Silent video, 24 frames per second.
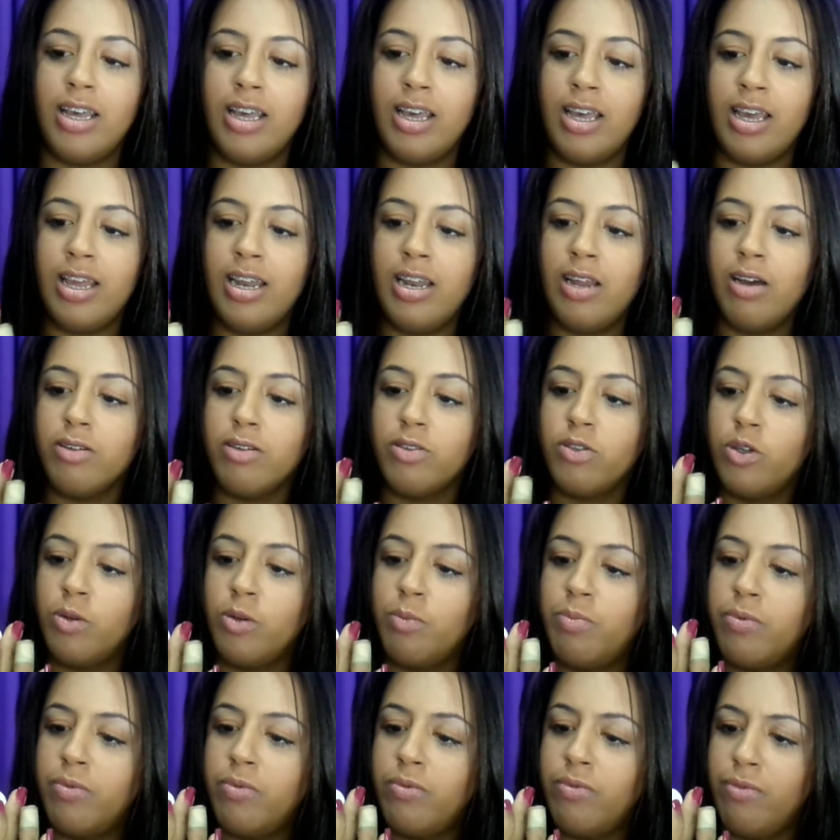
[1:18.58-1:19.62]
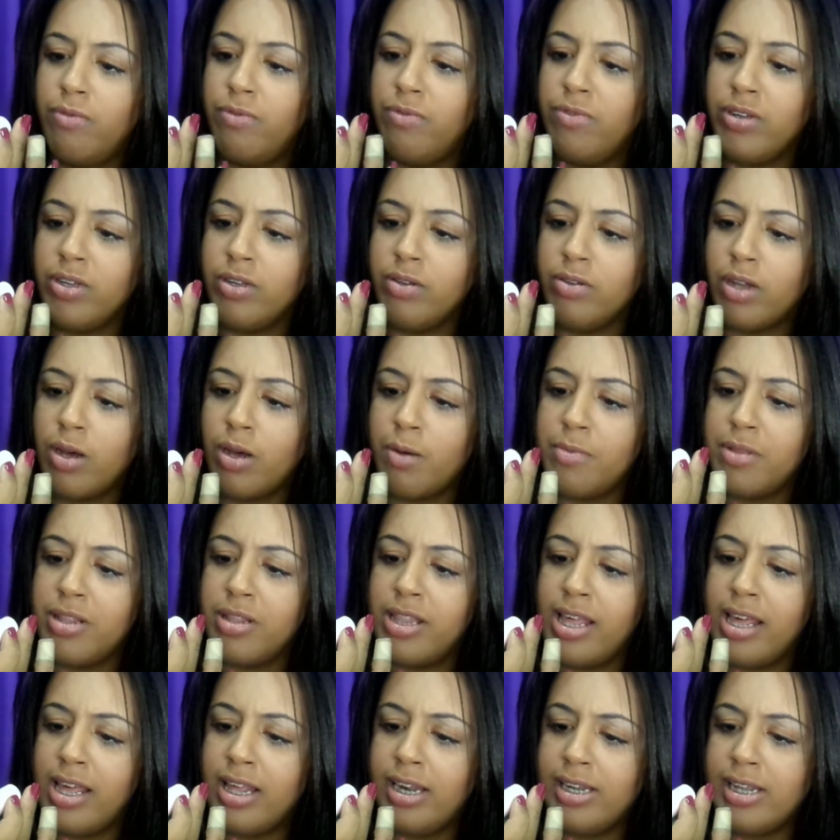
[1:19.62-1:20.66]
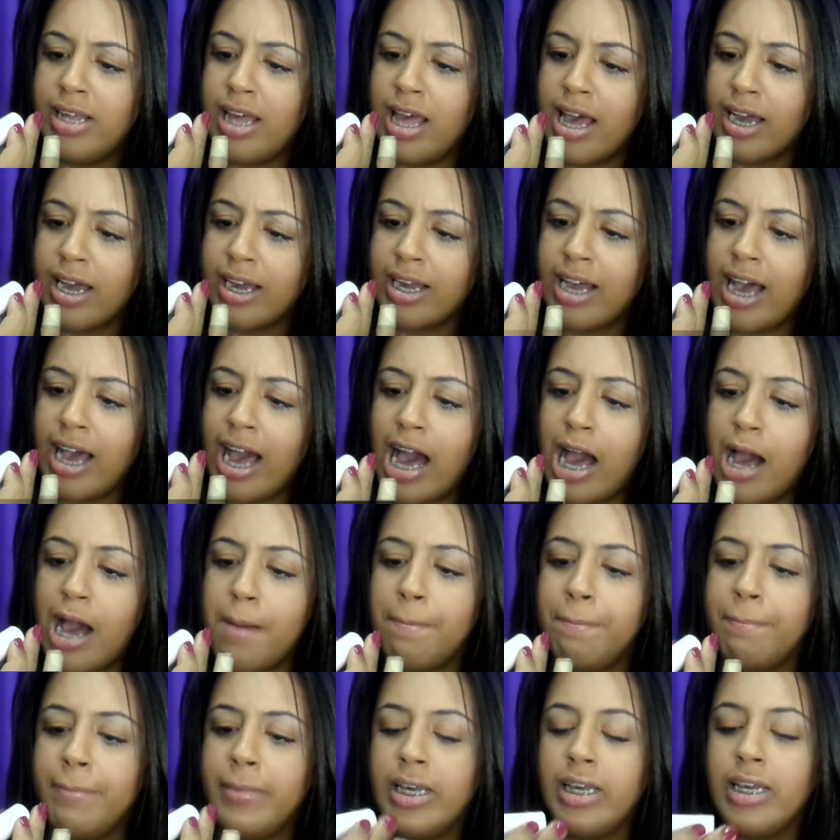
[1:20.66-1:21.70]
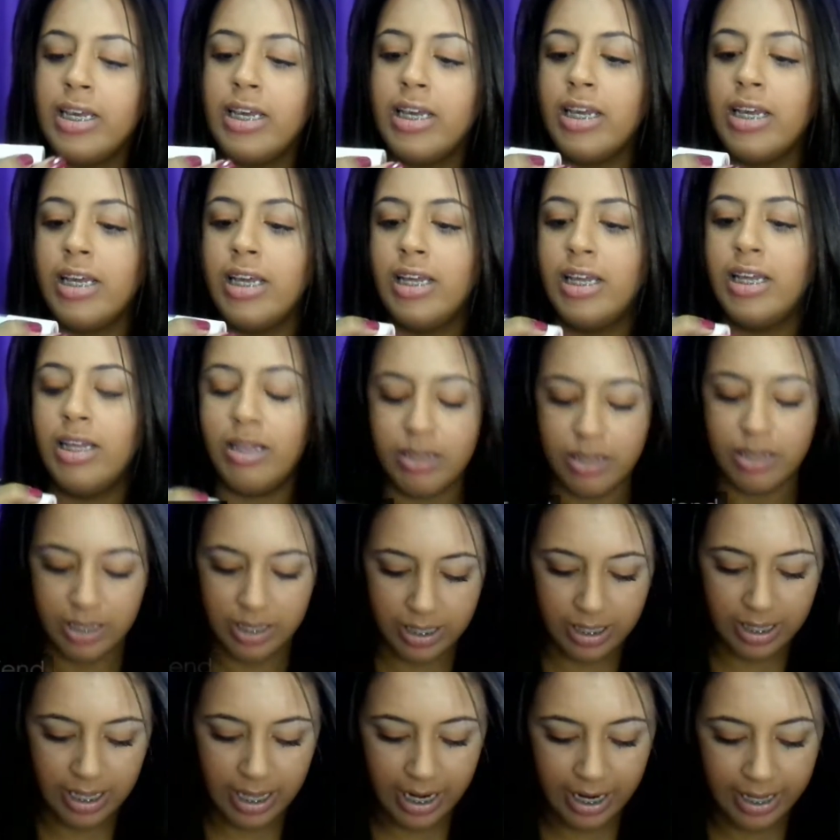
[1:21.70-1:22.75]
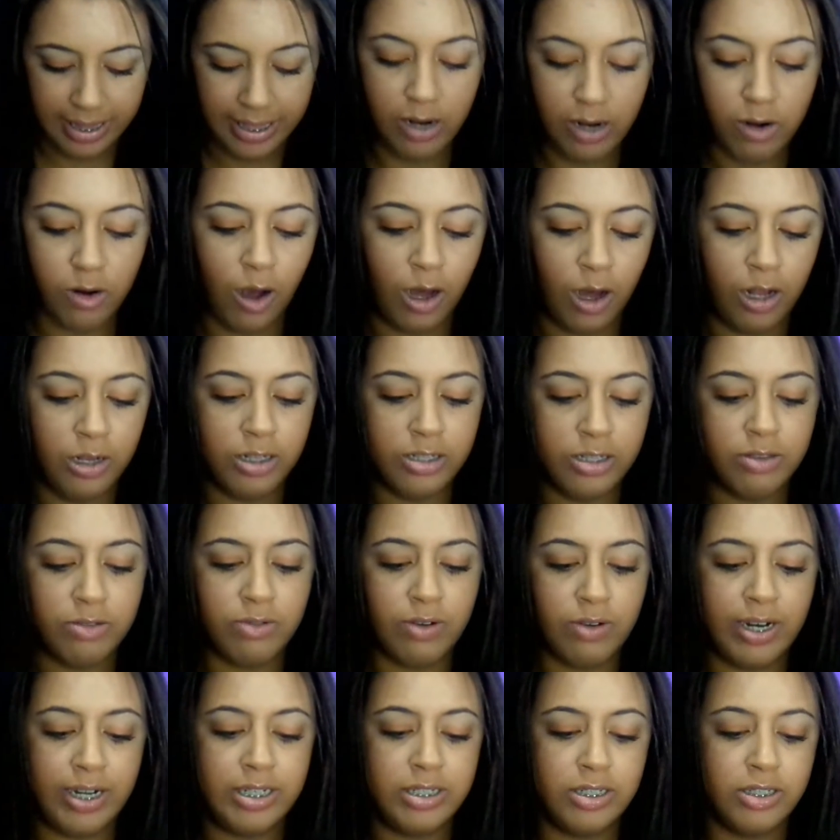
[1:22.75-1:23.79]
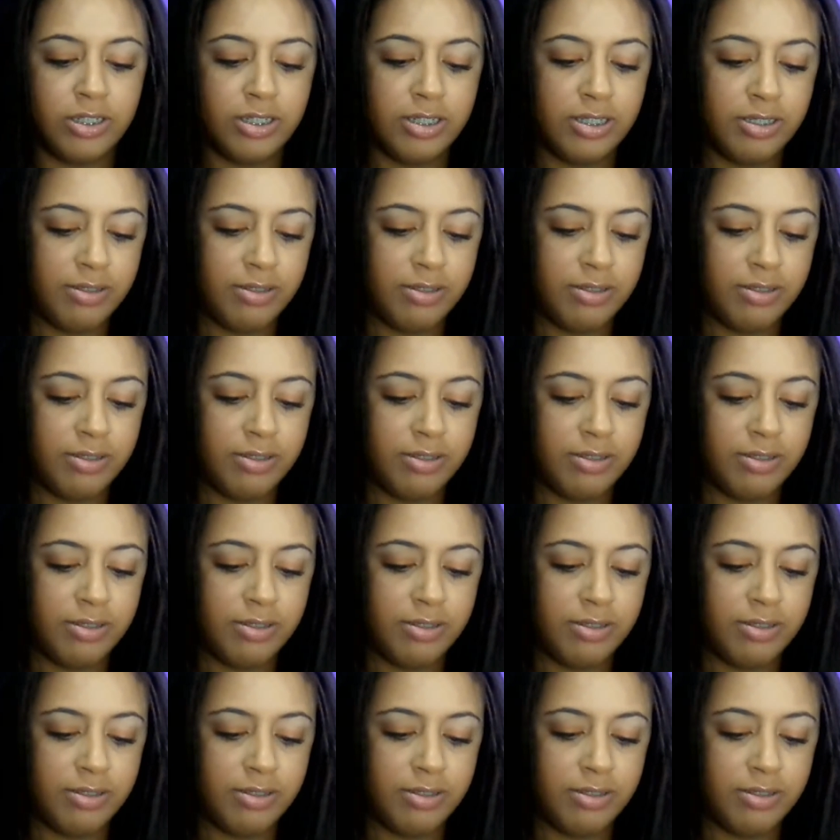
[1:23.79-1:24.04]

Ele é tipo um vinho, o nome dele é Carmin. E ele é da Corla Trend.